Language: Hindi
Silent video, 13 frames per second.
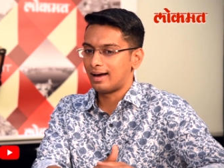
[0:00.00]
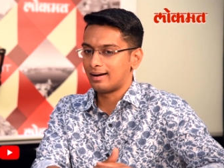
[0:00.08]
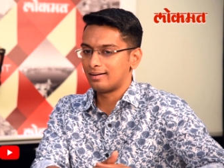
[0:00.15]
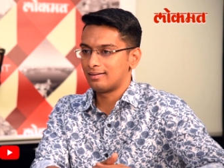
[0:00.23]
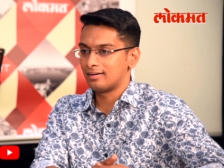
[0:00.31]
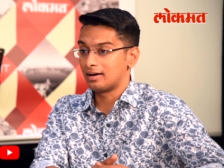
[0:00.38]

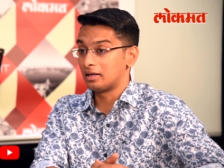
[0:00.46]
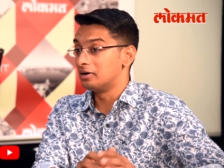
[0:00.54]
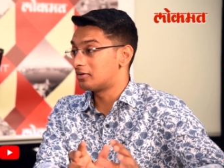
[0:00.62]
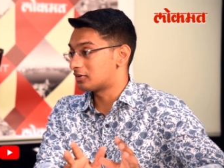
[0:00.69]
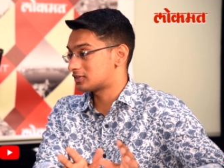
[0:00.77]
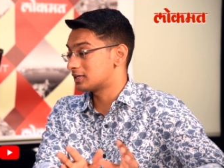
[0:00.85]
एंड एन
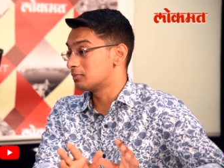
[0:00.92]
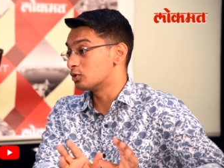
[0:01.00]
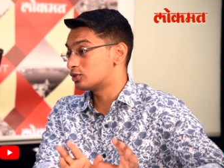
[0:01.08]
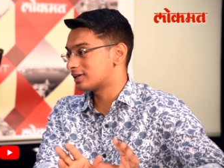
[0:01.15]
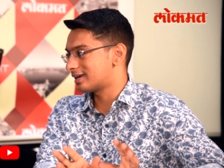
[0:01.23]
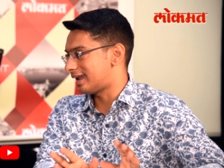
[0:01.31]
इंटरेस्टिंग
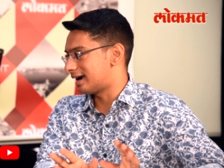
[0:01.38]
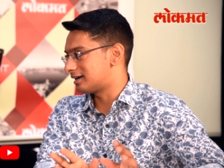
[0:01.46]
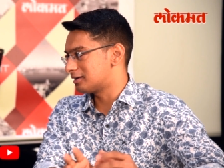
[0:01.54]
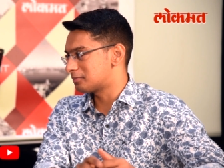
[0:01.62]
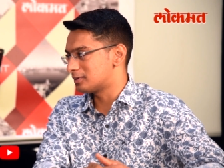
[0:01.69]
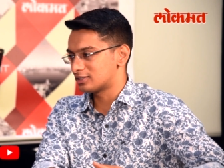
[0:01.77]
म्यूजिकल
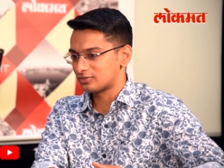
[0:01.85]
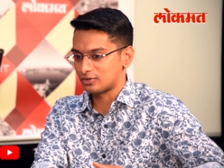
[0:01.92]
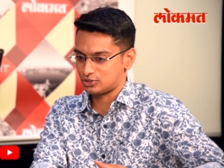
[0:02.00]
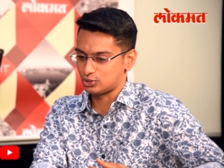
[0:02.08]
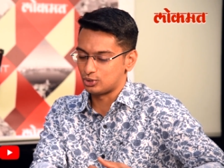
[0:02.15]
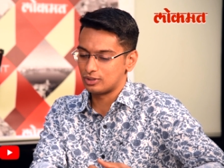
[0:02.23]
एंटिक पीस
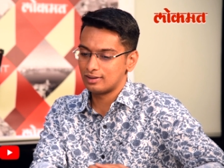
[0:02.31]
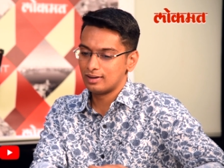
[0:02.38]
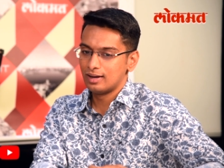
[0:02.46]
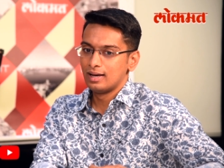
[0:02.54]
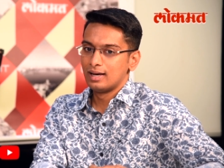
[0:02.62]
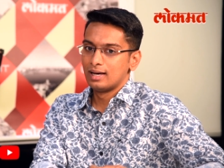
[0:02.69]
फॉर श्योर
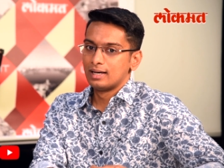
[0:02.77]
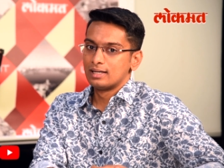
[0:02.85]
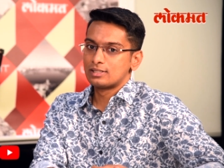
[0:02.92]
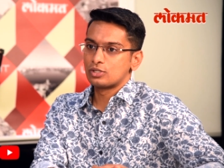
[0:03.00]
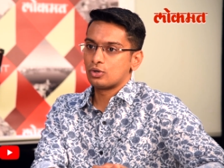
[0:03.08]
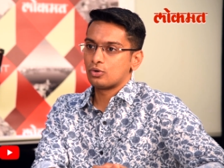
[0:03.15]

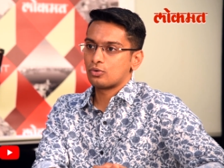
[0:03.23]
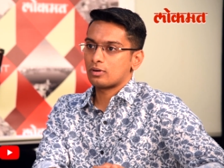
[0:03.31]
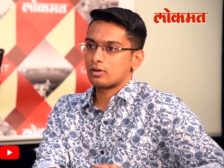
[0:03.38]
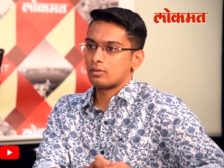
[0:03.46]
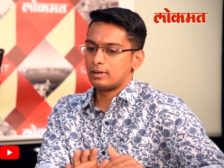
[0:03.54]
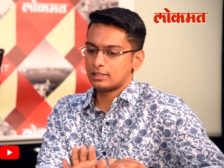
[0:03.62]
सो
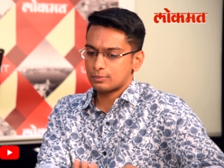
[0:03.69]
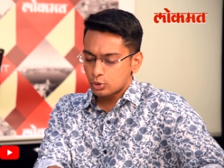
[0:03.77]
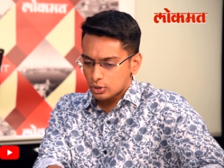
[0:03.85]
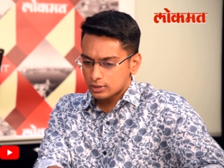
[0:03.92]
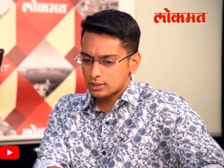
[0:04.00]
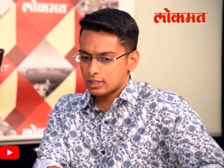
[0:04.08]
मैं जब
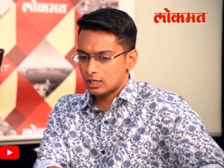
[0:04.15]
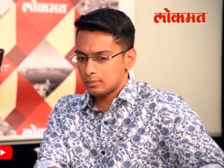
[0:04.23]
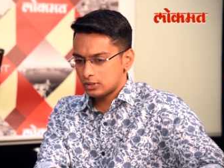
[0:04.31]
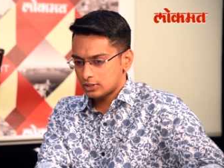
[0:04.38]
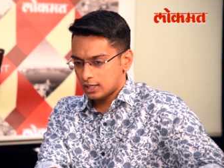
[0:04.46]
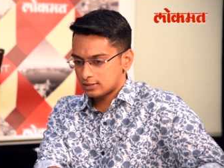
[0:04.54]
छोटा था
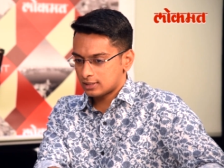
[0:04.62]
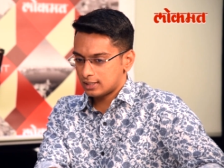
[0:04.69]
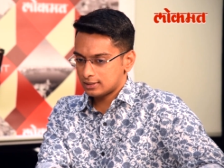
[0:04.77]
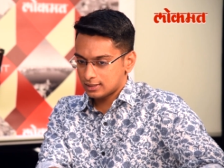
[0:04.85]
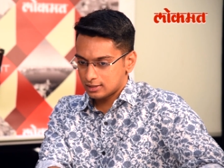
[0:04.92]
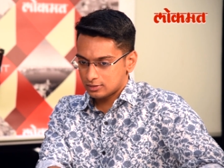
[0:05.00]
करीबन चार
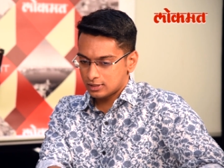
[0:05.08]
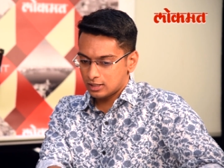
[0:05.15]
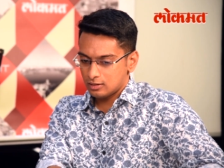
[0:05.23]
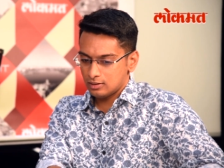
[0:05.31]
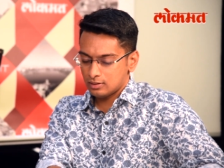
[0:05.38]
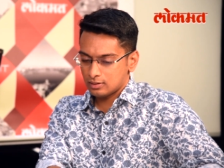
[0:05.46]
साढ़े चार
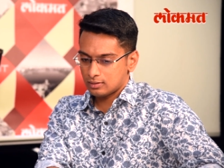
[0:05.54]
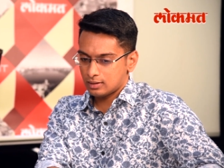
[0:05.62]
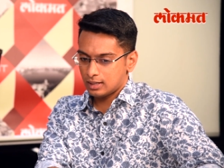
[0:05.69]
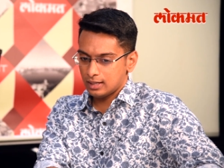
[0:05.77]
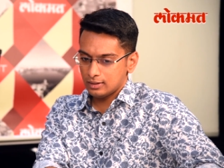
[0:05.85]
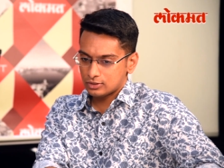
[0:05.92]
साल
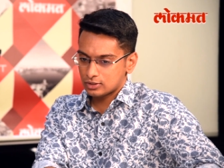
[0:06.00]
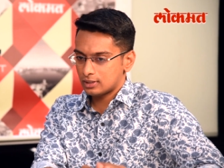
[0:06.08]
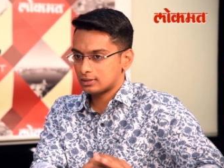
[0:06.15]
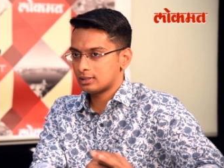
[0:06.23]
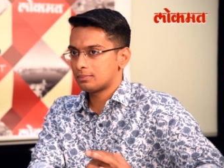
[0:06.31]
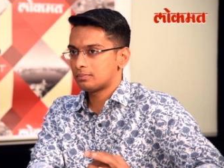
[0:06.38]
का एज
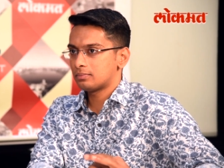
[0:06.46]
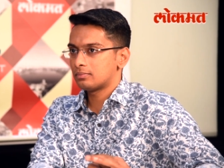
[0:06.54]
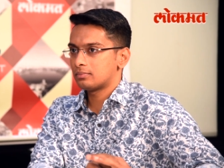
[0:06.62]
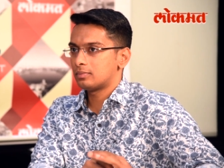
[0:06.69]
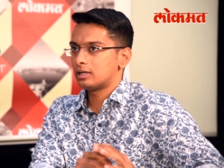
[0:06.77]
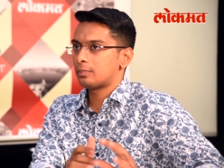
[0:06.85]
का तब
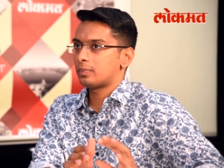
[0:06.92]
मेरे